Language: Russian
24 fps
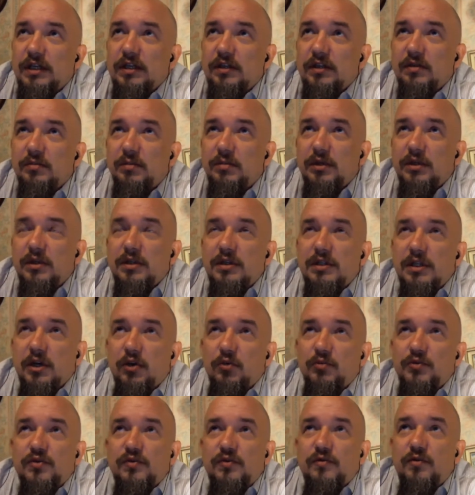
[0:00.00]
это было
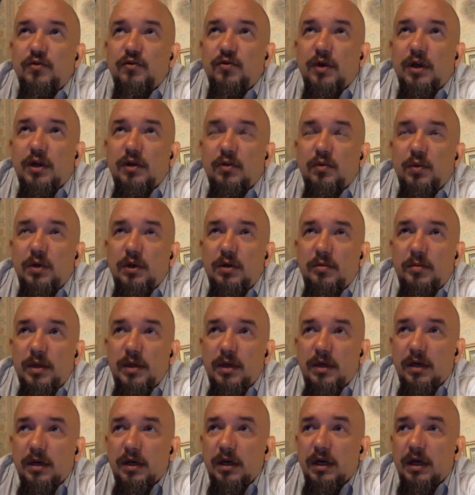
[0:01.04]
сообщество Рукен Уилбер,